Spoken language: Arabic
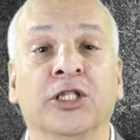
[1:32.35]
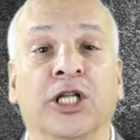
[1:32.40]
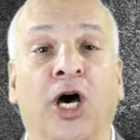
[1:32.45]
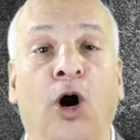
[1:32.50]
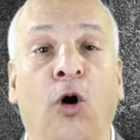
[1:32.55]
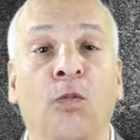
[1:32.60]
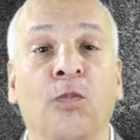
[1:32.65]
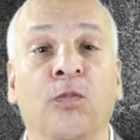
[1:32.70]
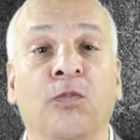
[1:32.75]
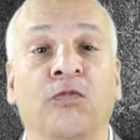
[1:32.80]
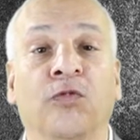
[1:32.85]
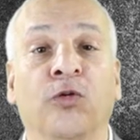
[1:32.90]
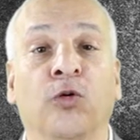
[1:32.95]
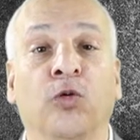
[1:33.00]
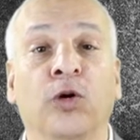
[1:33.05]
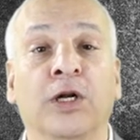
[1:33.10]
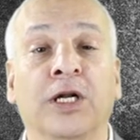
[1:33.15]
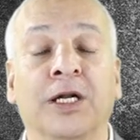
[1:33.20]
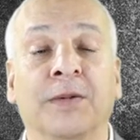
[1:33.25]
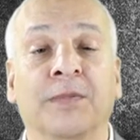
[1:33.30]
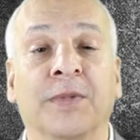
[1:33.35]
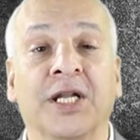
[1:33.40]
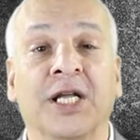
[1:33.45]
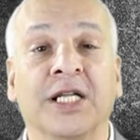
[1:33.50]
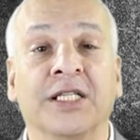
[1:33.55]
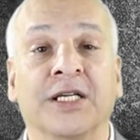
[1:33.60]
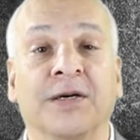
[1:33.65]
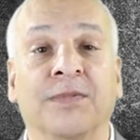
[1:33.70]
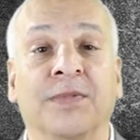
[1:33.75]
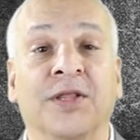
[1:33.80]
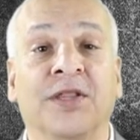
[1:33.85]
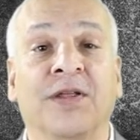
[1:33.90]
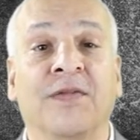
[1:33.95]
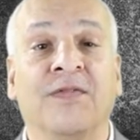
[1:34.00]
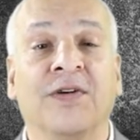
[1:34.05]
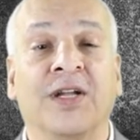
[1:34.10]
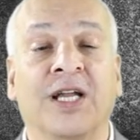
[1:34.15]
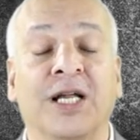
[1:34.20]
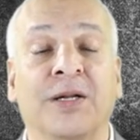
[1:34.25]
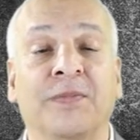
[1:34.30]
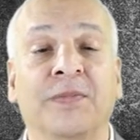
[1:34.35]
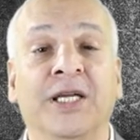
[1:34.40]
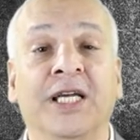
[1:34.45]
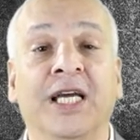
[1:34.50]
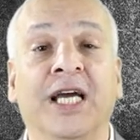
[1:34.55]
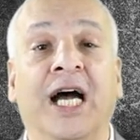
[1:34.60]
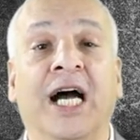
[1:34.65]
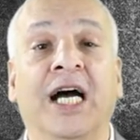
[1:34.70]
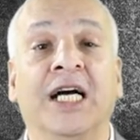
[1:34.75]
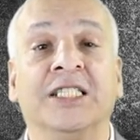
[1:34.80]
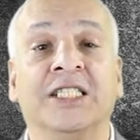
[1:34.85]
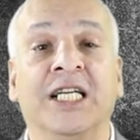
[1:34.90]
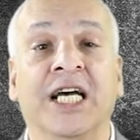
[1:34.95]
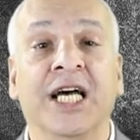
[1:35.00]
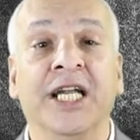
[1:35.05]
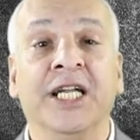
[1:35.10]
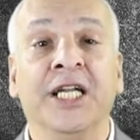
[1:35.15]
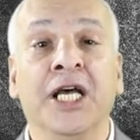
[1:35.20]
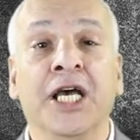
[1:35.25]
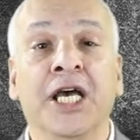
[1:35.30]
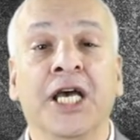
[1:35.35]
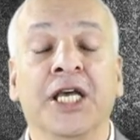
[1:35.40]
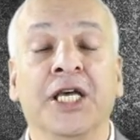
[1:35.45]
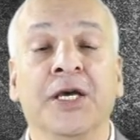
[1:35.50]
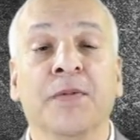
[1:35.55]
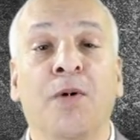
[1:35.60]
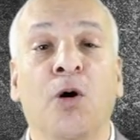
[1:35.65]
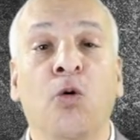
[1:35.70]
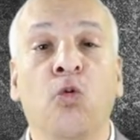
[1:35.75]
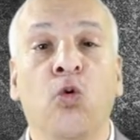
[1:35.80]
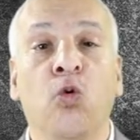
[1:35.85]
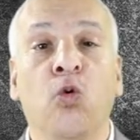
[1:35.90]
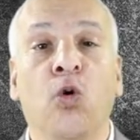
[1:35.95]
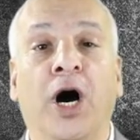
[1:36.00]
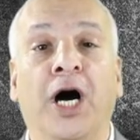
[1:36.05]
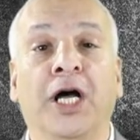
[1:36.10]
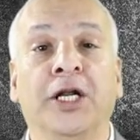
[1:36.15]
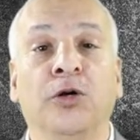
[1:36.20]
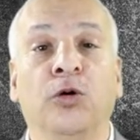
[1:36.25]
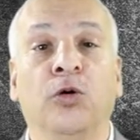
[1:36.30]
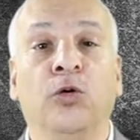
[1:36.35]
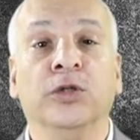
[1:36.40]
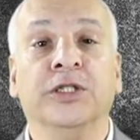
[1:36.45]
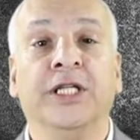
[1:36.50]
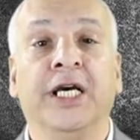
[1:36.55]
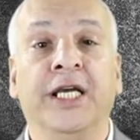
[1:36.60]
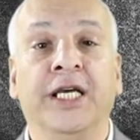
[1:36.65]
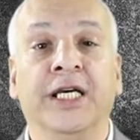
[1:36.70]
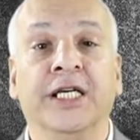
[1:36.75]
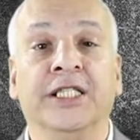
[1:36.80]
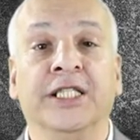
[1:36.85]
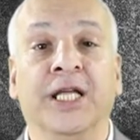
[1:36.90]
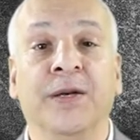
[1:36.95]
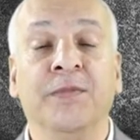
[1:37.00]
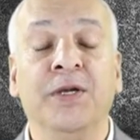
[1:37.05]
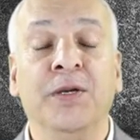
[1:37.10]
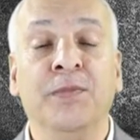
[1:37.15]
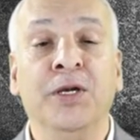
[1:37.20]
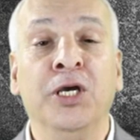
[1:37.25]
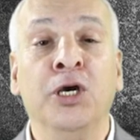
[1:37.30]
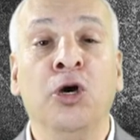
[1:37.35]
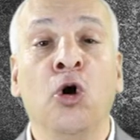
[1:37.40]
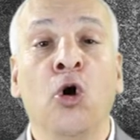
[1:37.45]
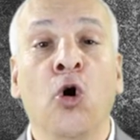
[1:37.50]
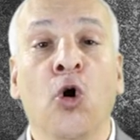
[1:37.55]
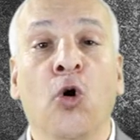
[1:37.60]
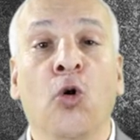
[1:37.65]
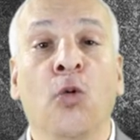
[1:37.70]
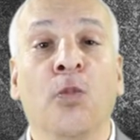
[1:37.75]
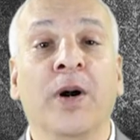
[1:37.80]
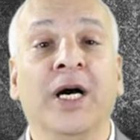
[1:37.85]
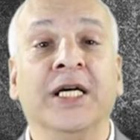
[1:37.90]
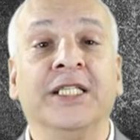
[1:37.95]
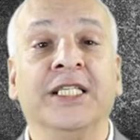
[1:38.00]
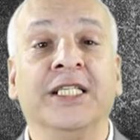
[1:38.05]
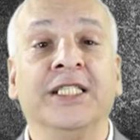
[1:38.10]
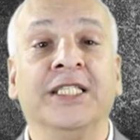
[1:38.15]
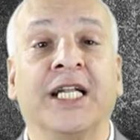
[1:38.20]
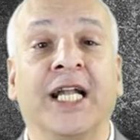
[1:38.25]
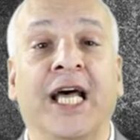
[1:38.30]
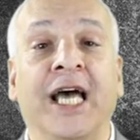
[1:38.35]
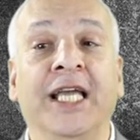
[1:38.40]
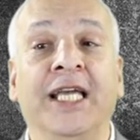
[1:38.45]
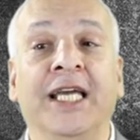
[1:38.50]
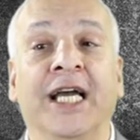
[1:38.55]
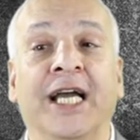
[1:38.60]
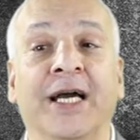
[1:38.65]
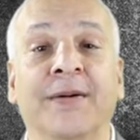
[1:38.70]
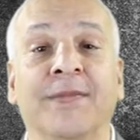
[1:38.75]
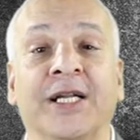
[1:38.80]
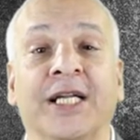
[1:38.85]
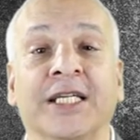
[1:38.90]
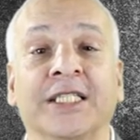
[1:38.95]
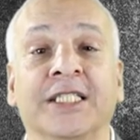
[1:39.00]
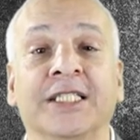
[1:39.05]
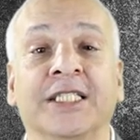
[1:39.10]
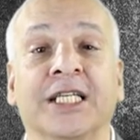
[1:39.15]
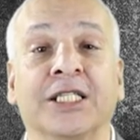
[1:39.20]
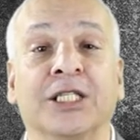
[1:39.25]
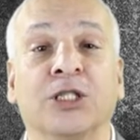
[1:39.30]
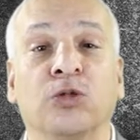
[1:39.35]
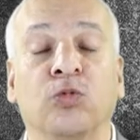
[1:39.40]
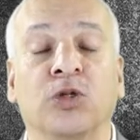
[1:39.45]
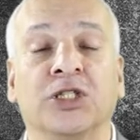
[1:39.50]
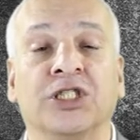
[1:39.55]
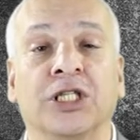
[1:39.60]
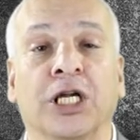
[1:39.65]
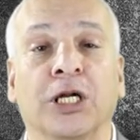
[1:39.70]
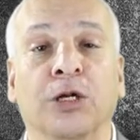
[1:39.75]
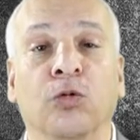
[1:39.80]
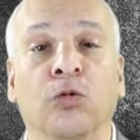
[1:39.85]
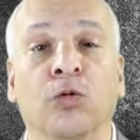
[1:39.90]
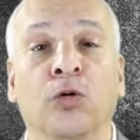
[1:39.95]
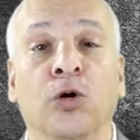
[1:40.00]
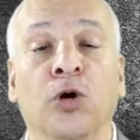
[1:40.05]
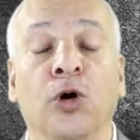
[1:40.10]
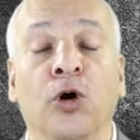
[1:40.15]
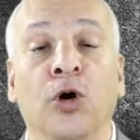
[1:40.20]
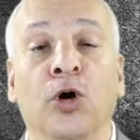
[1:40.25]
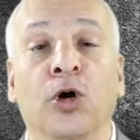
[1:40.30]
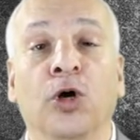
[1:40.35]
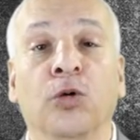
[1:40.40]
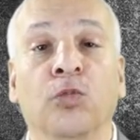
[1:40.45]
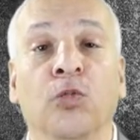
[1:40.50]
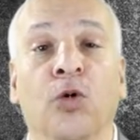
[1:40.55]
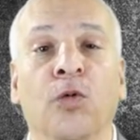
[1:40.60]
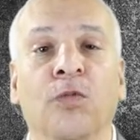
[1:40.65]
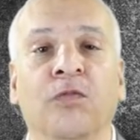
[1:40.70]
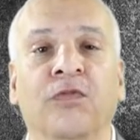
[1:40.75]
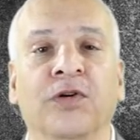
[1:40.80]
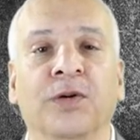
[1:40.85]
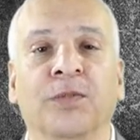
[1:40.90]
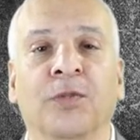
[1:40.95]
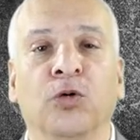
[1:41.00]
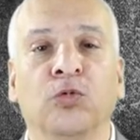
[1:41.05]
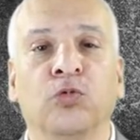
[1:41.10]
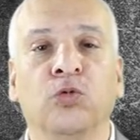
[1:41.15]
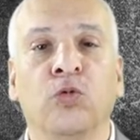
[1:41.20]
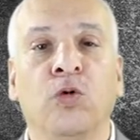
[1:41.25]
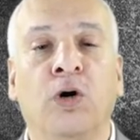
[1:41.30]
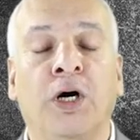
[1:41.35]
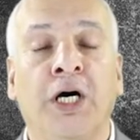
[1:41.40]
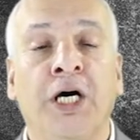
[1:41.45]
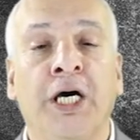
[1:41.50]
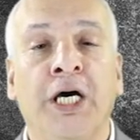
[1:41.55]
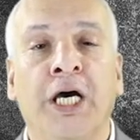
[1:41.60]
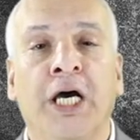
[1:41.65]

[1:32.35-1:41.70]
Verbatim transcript: تعم في كل المناطق بالضفة الغربية عشان يموهوا عن عدي تميمي وما تقدر أي كاميرا تقدر تتوصل له المهم في الموضوع